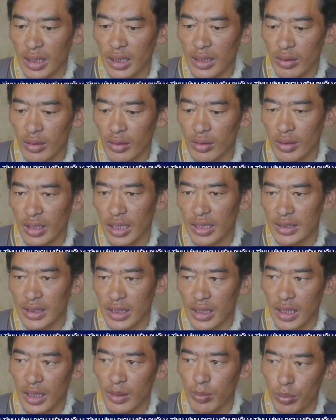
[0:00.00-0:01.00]
Tuy nhiên,
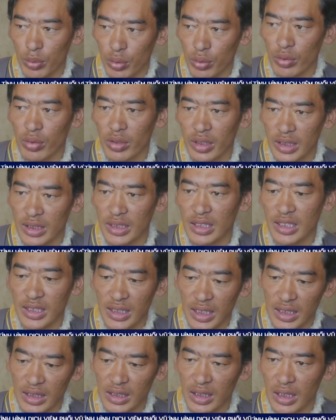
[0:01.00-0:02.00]
ông Tập cũng nói rằng
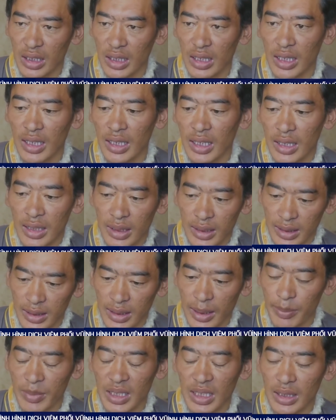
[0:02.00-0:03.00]
cần thêm những nỗ
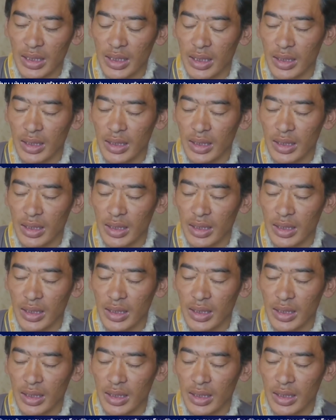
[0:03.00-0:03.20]
lực nữa